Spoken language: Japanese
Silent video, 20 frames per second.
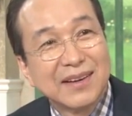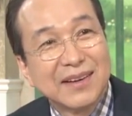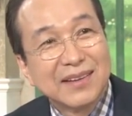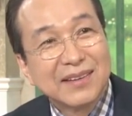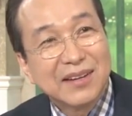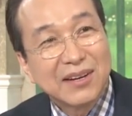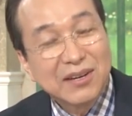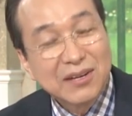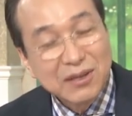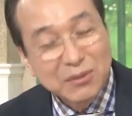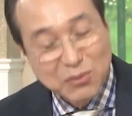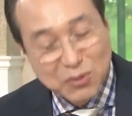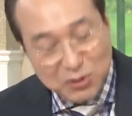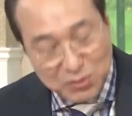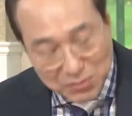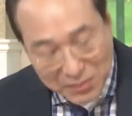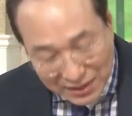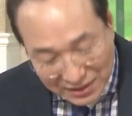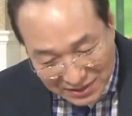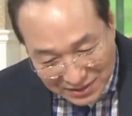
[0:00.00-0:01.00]
うんだ
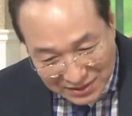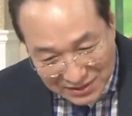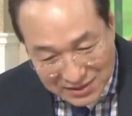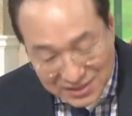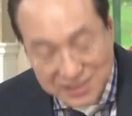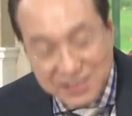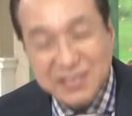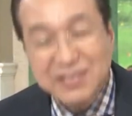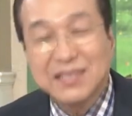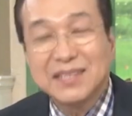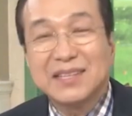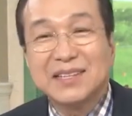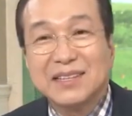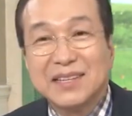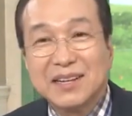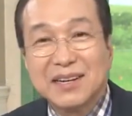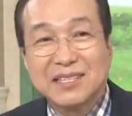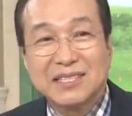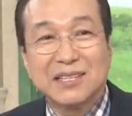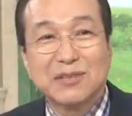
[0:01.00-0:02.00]
からもう毎
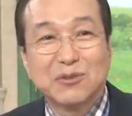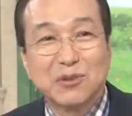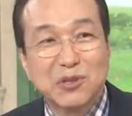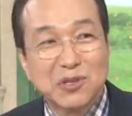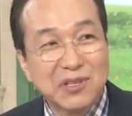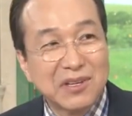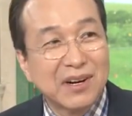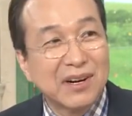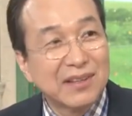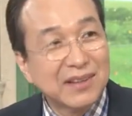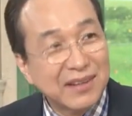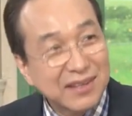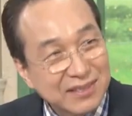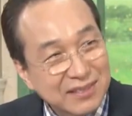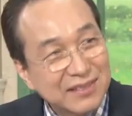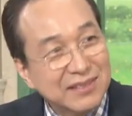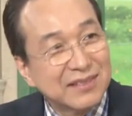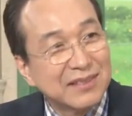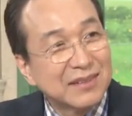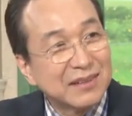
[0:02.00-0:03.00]
日行ってらっしゃる時には
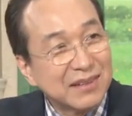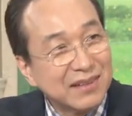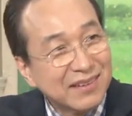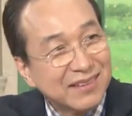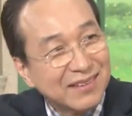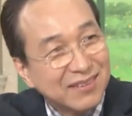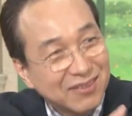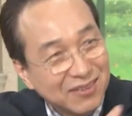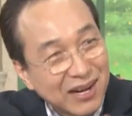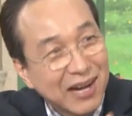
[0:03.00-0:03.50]
必ず